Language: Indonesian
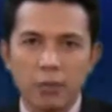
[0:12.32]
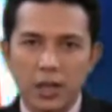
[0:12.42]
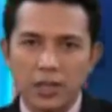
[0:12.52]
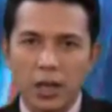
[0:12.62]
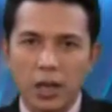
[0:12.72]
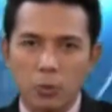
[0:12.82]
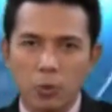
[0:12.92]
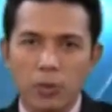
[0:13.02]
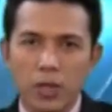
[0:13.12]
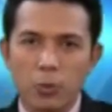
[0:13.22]
Masyarakat
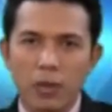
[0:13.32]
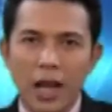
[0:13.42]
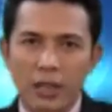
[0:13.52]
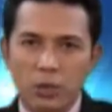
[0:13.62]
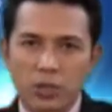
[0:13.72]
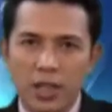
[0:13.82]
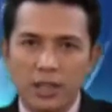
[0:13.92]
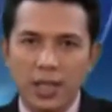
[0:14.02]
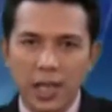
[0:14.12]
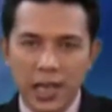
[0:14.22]
pun menyambut
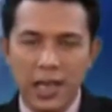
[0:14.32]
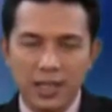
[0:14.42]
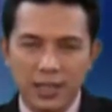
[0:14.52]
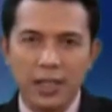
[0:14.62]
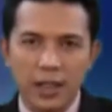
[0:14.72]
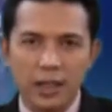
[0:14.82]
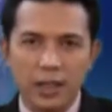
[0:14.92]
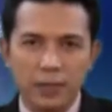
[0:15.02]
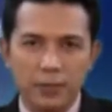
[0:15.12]
antusias gelar kesenian ini.